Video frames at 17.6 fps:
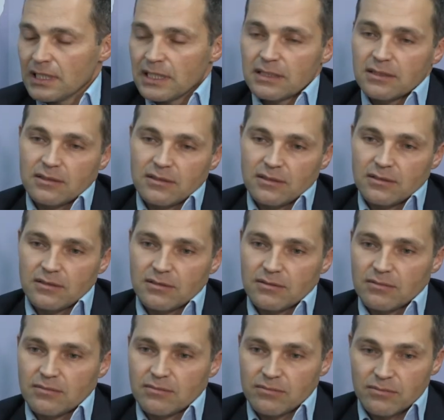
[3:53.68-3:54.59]

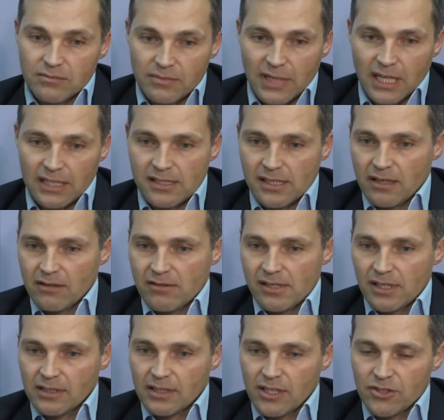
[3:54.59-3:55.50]
э, как ставить
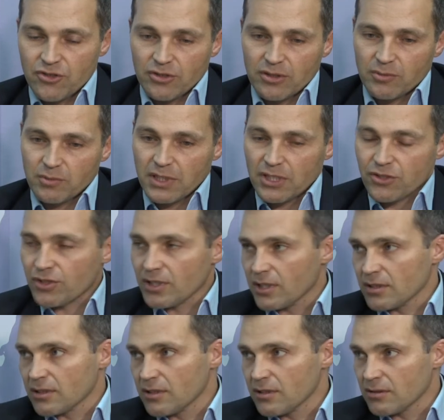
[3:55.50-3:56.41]
задачи на
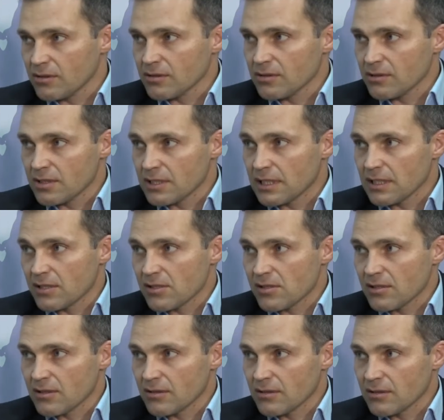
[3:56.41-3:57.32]
площадке, это
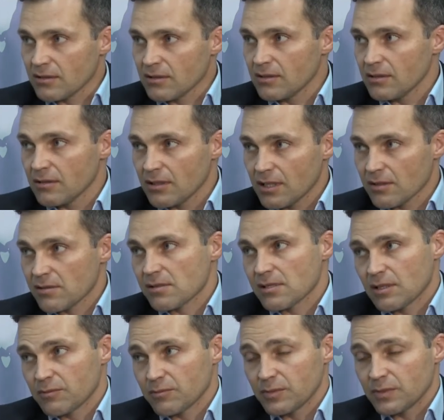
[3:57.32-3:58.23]
интереснее. И я
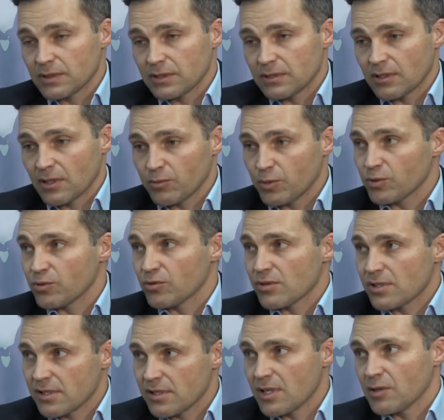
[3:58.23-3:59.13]
сам э, работаю
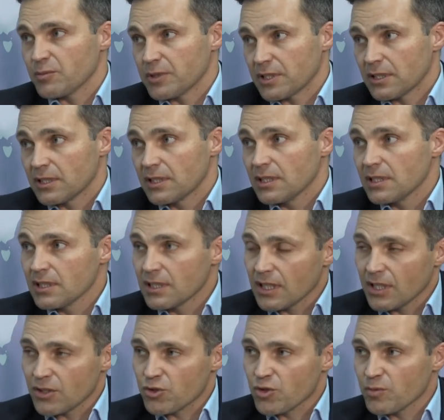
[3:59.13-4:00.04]
с темой,
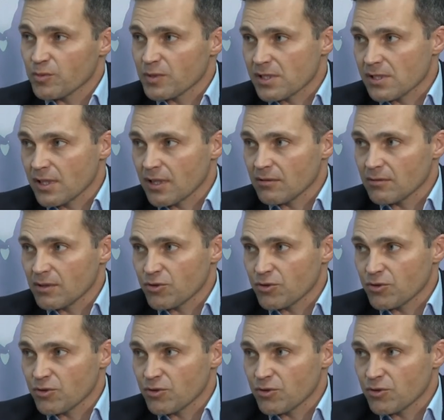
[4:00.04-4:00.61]
о чем мы ставим,